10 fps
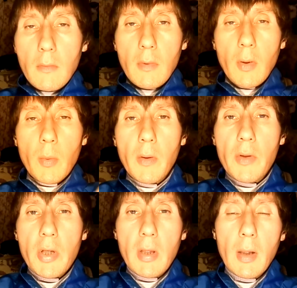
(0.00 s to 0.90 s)
Добрый
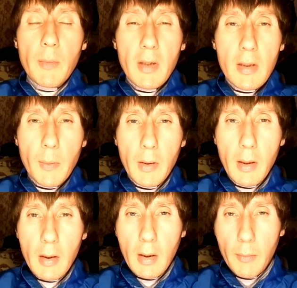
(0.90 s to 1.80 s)
вечер, дамы и господа,
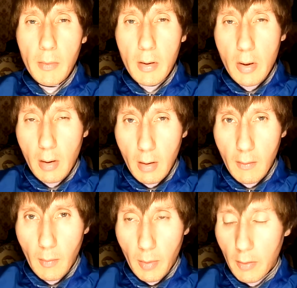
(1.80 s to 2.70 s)
и ко мне очередные
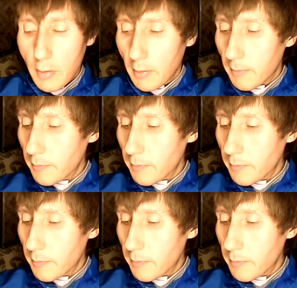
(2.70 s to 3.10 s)
вопросы.